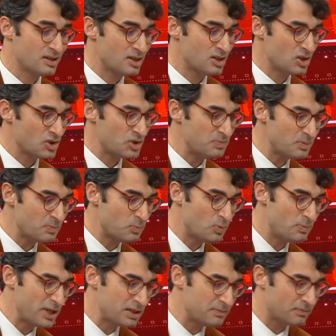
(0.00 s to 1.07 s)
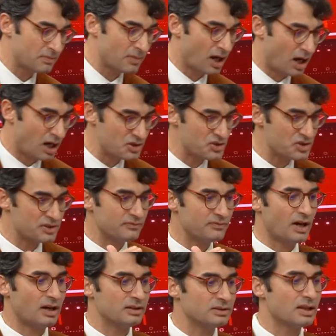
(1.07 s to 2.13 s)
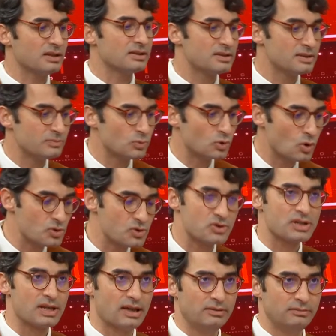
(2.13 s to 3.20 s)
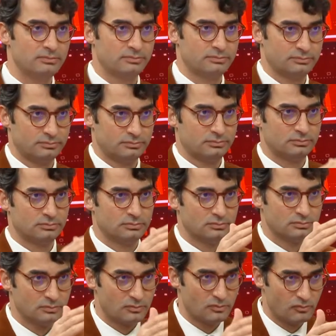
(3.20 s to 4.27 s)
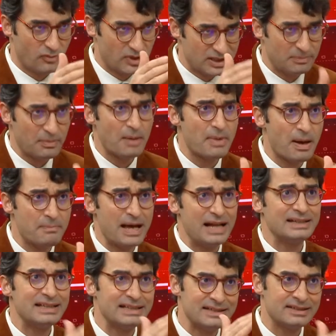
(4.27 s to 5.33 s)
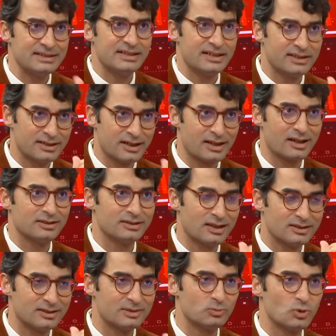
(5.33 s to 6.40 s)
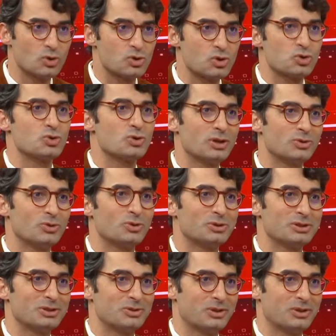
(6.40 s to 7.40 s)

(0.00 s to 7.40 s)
Şimdi bu benim açtığım ve anlattığım dosya ve tamamen belgelere dayanarak anlattığım dosya şuraya doğru gidiyor